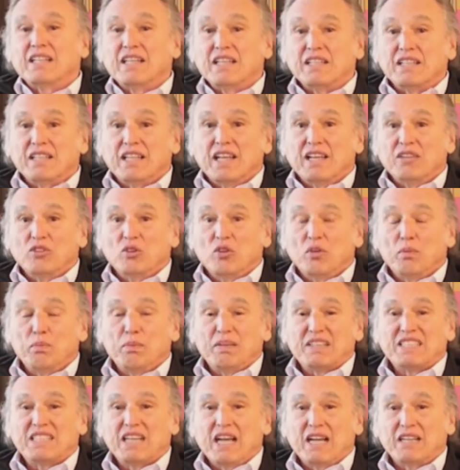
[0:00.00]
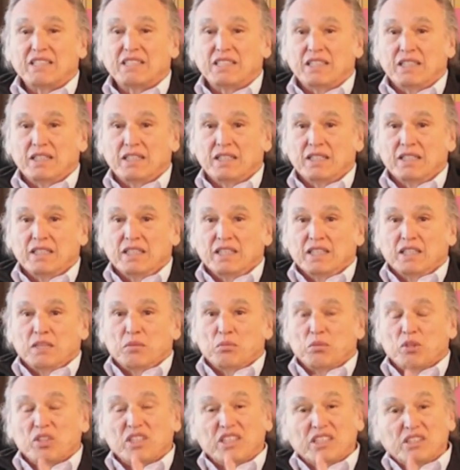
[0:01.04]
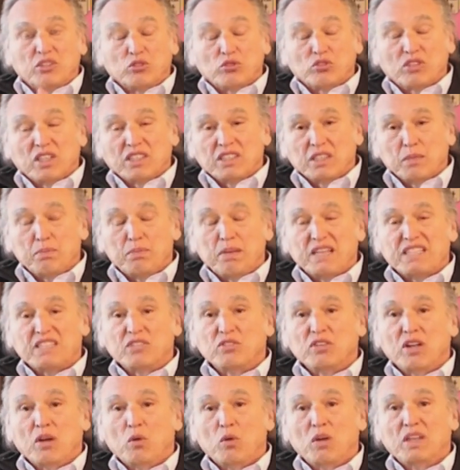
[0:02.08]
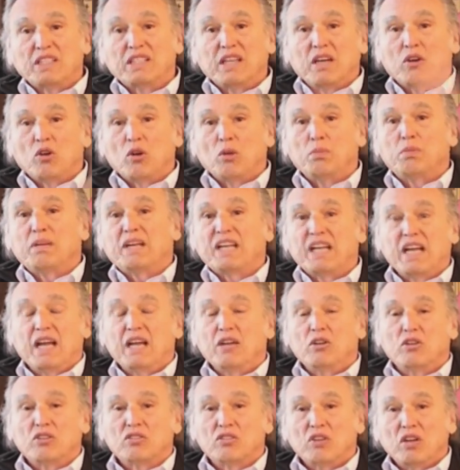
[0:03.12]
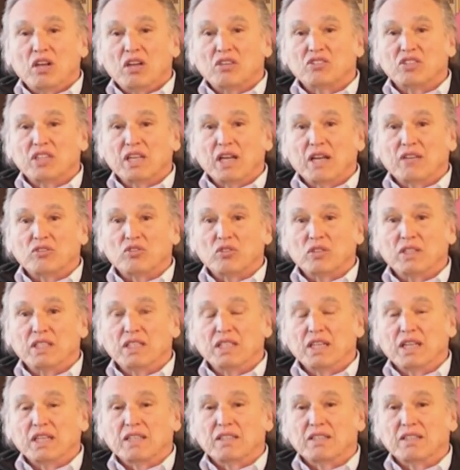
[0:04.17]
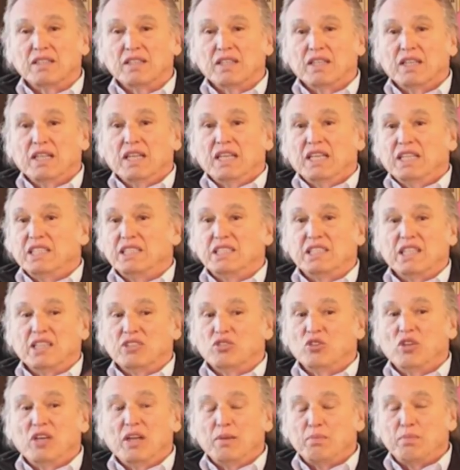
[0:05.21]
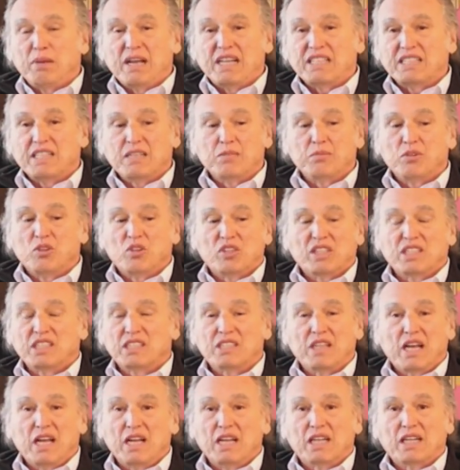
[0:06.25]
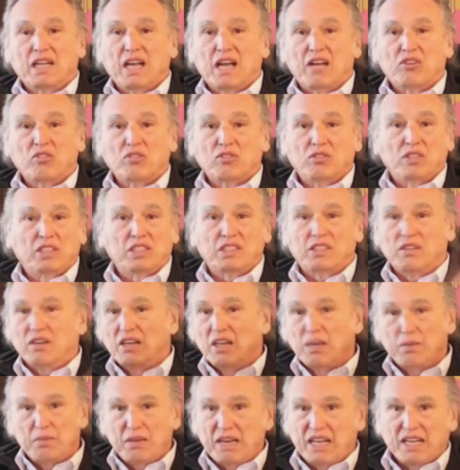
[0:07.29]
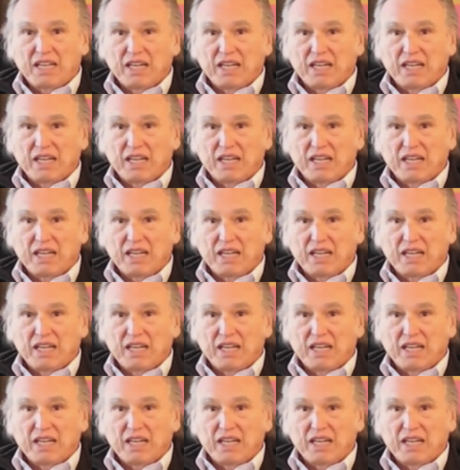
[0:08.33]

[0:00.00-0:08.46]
de, no pasarse. Porque si usted se pase una vuelta de golpe queda del otro lado sin gasolina. Y si eso le pasa, es mejor que se baje del carro y se vaya